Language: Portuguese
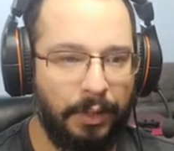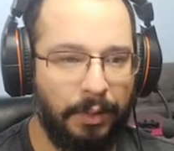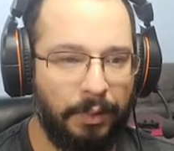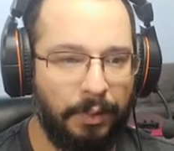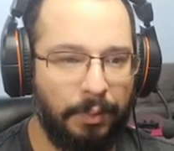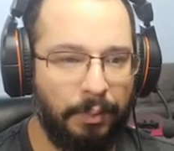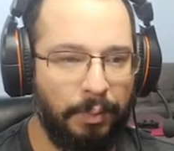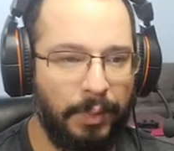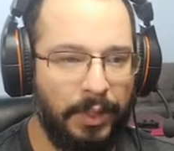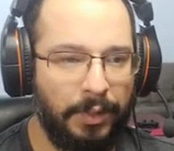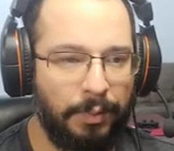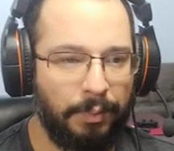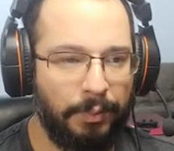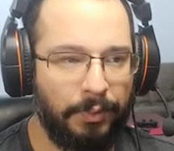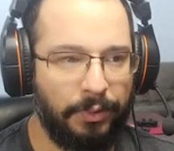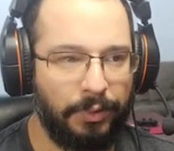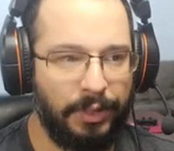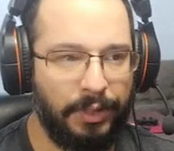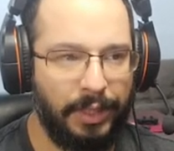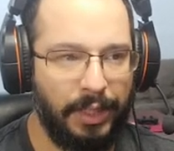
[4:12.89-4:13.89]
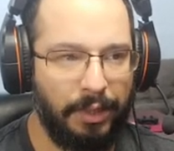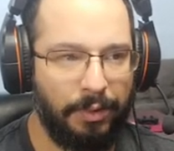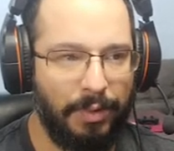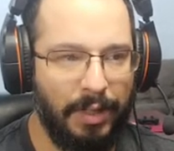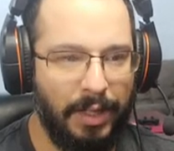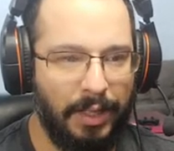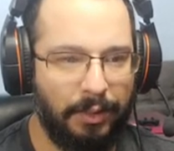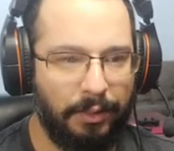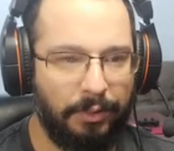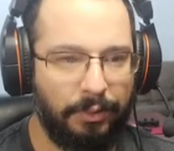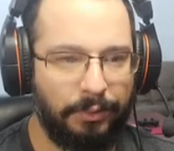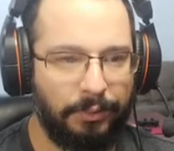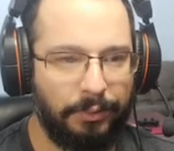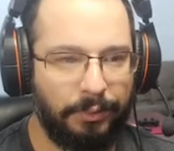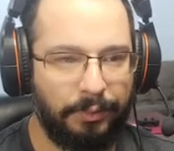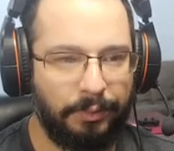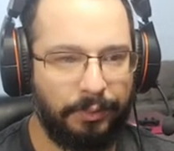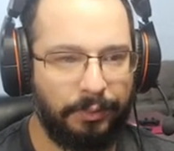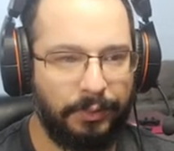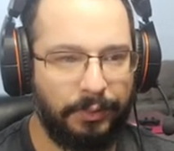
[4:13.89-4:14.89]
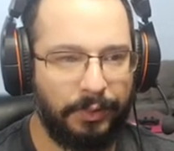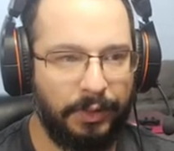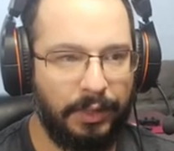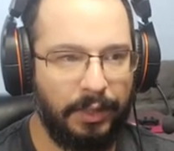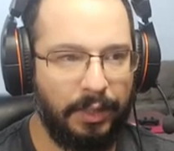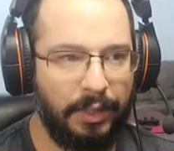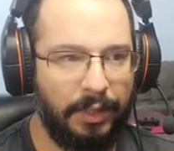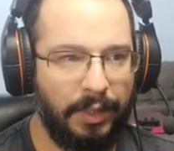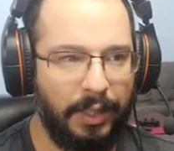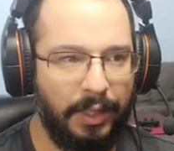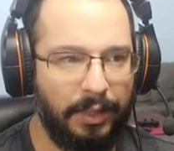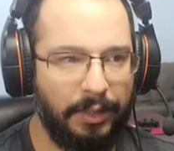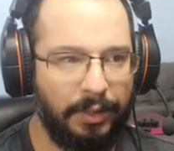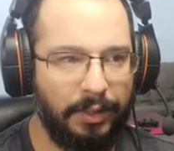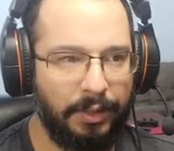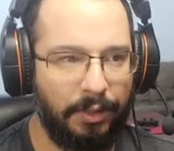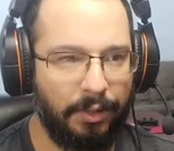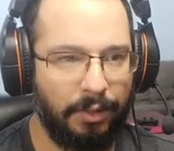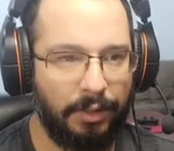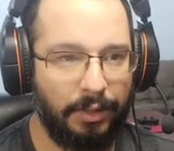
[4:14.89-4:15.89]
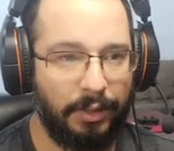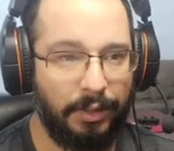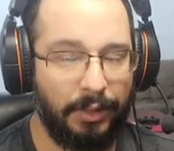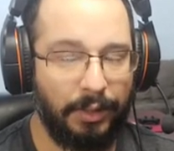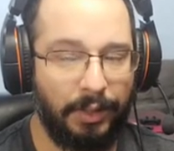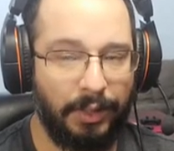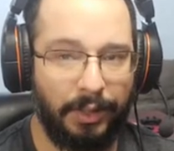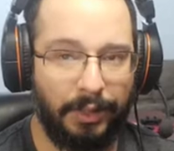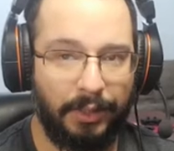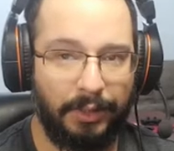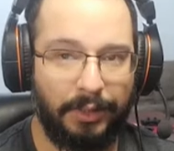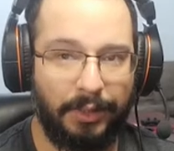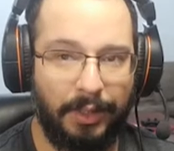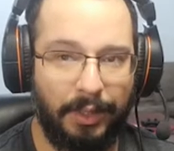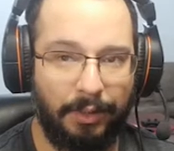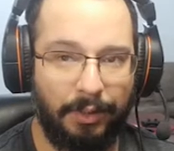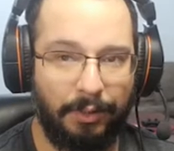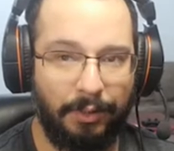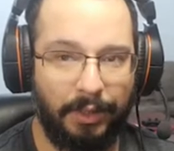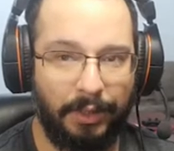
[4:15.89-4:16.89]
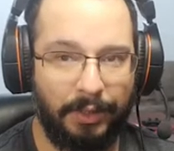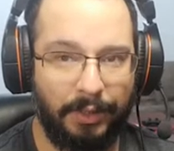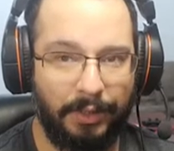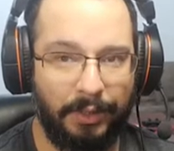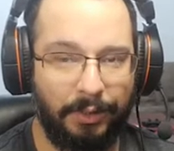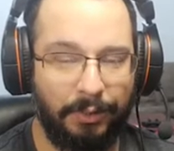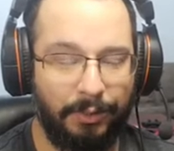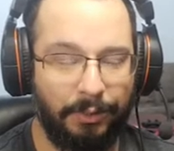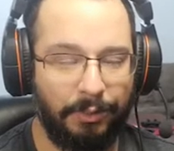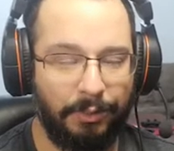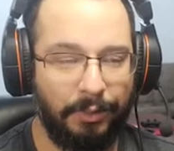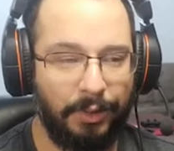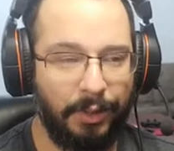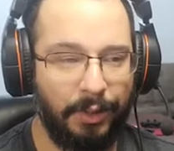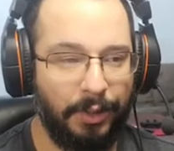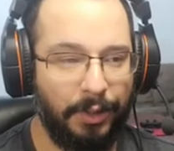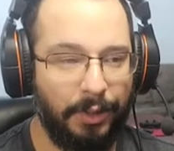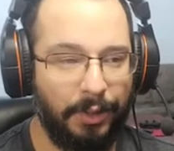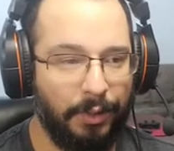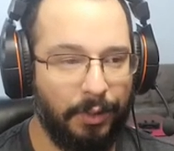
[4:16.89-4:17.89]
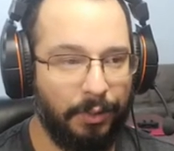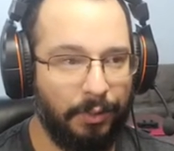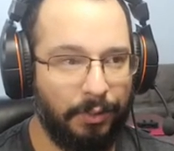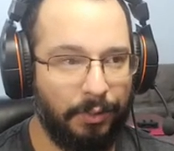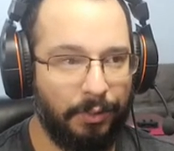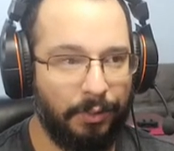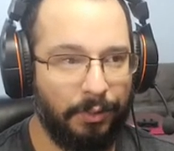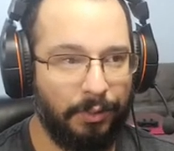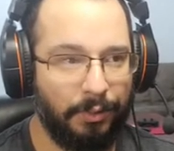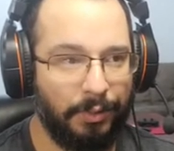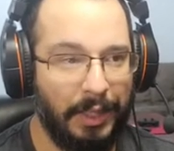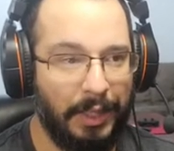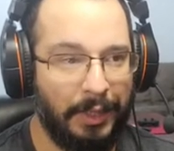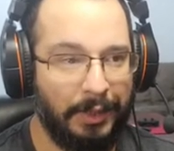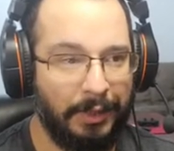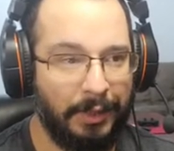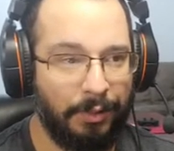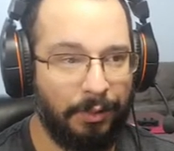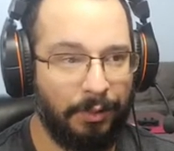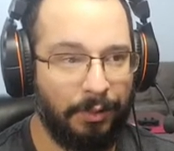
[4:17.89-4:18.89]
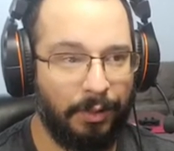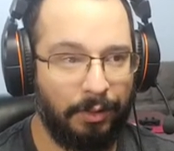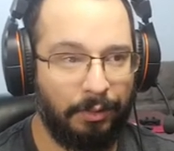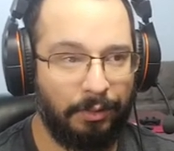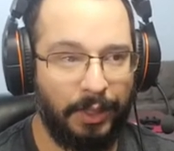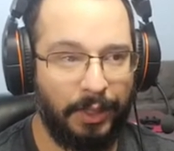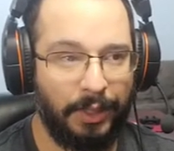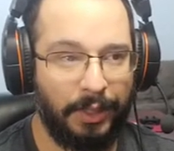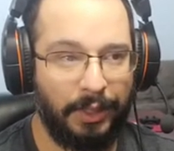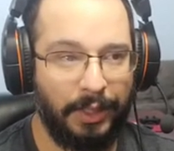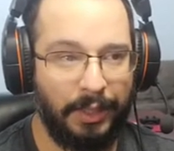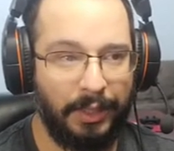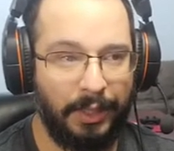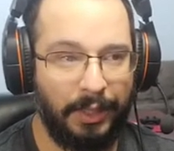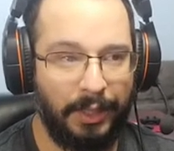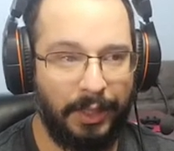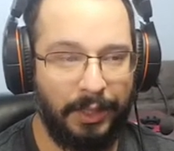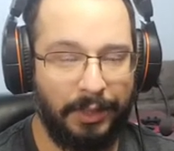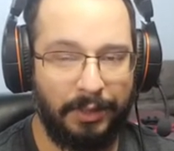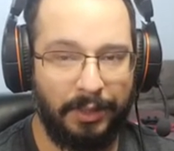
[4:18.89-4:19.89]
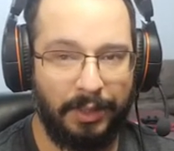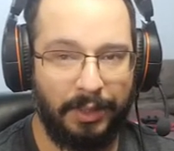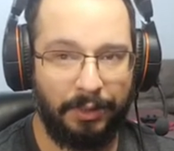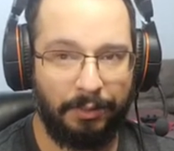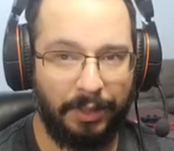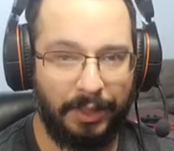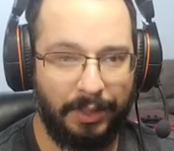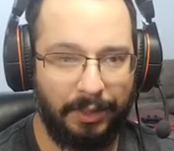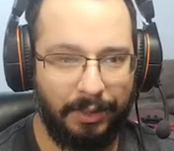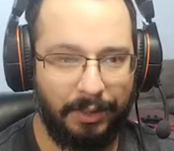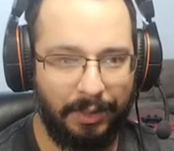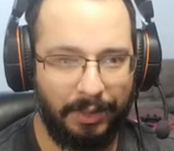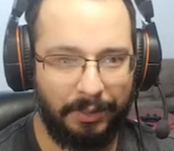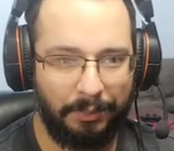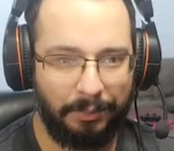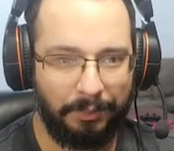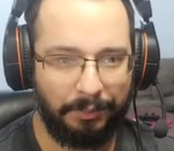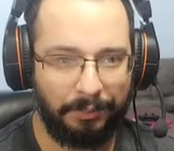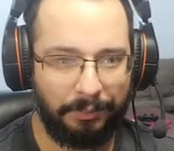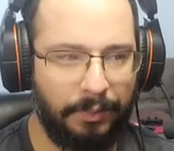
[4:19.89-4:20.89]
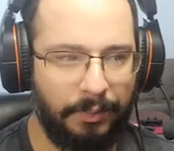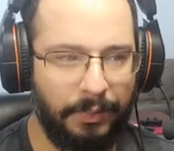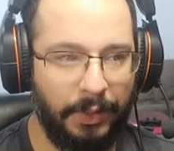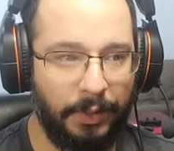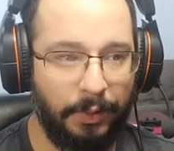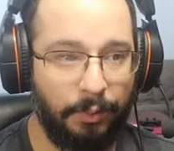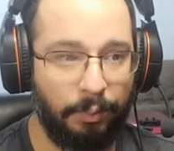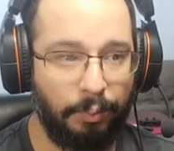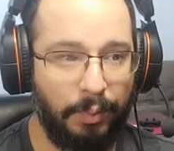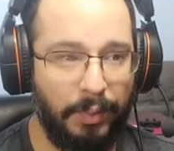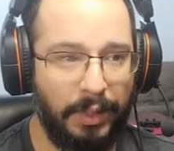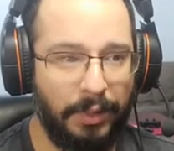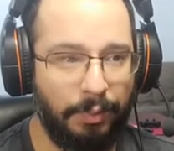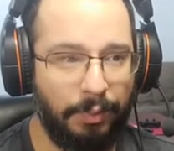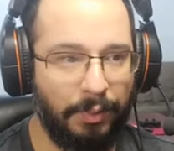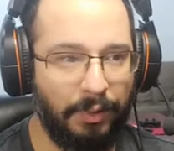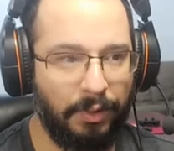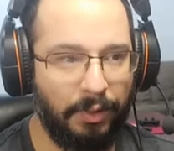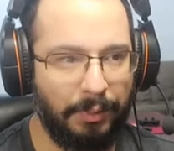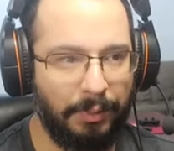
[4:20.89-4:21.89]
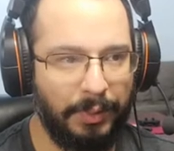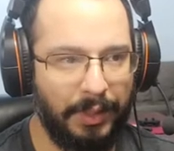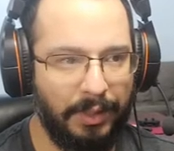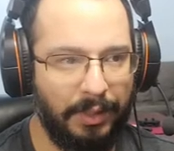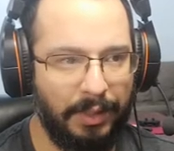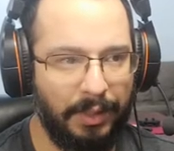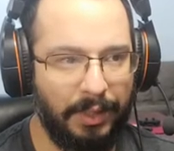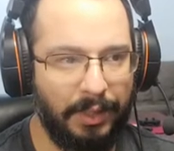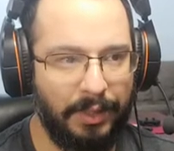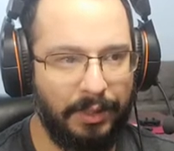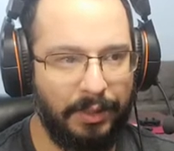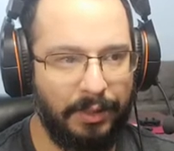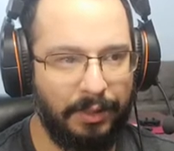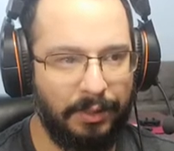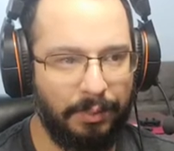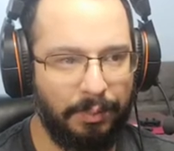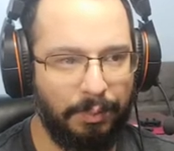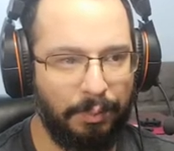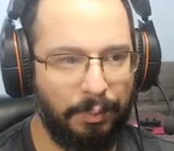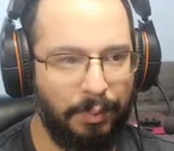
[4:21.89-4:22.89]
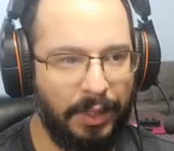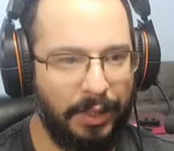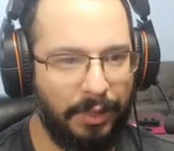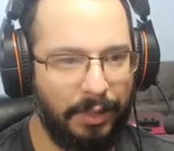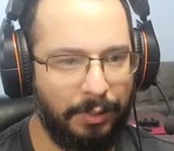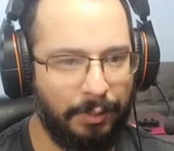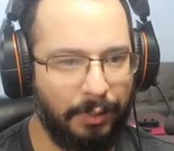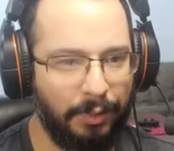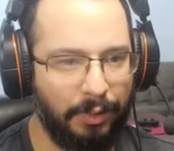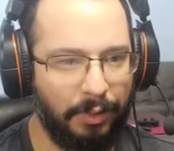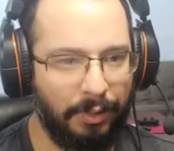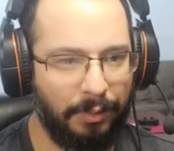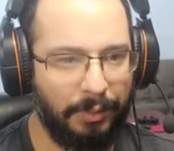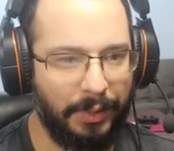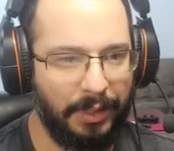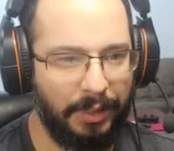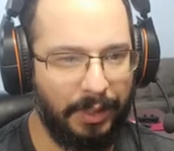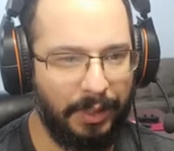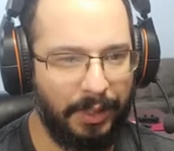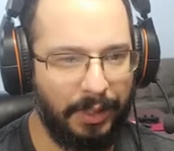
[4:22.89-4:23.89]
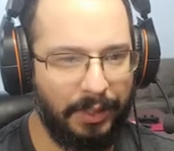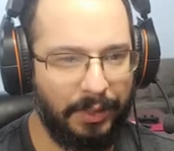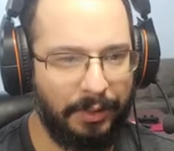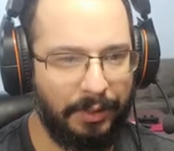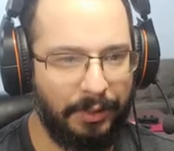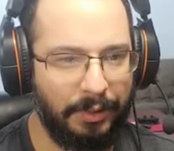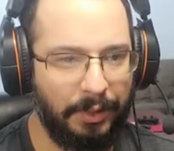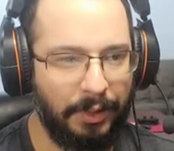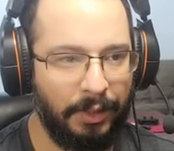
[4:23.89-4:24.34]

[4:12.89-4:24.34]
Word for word: Bispo G4, grande rock. Agora então o Darga coloca o rei dele em segurança. Bispo toma E6, bispo toma E6,